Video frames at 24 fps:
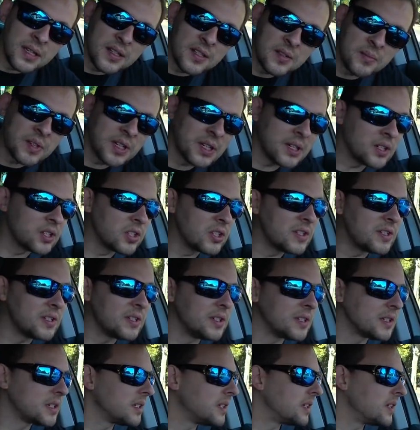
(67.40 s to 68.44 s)
из моей жизни»,
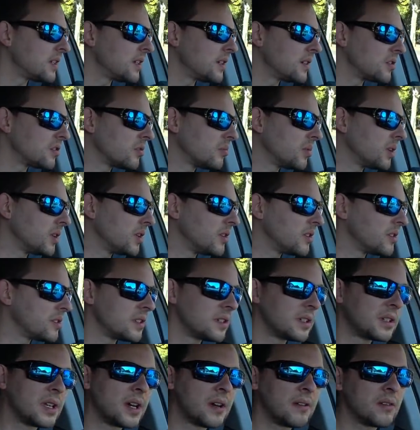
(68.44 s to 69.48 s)
если я не ошибаюсь.
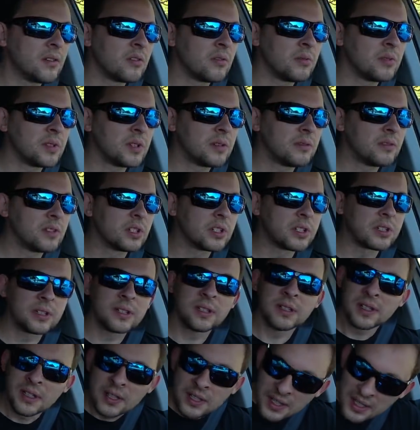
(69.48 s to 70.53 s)
Недавно у меня вышло.
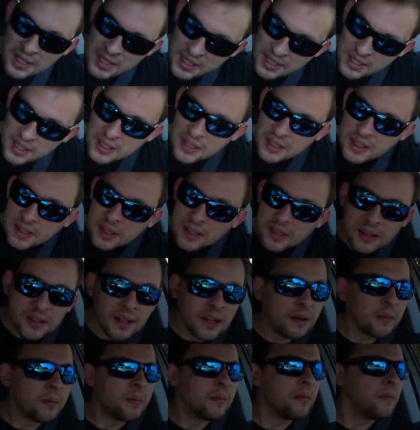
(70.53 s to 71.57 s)
И
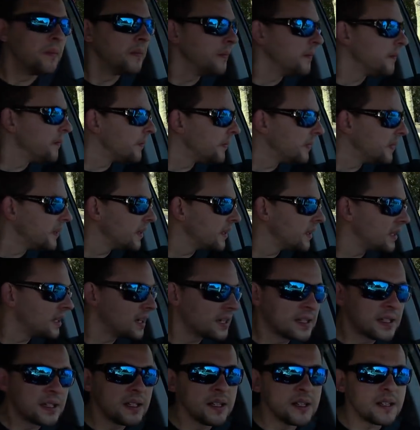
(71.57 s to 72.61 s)
там я
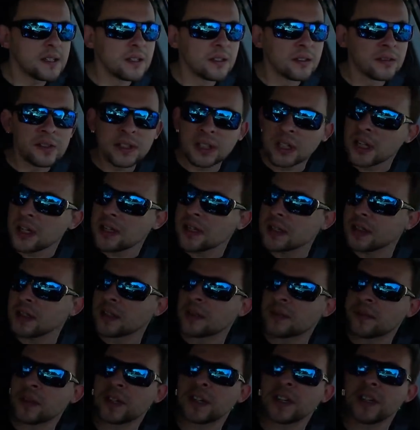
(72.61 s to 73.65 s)
съездил в
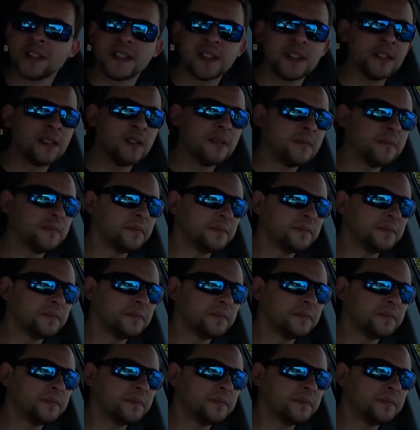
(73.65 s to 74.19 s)
строительный магазин,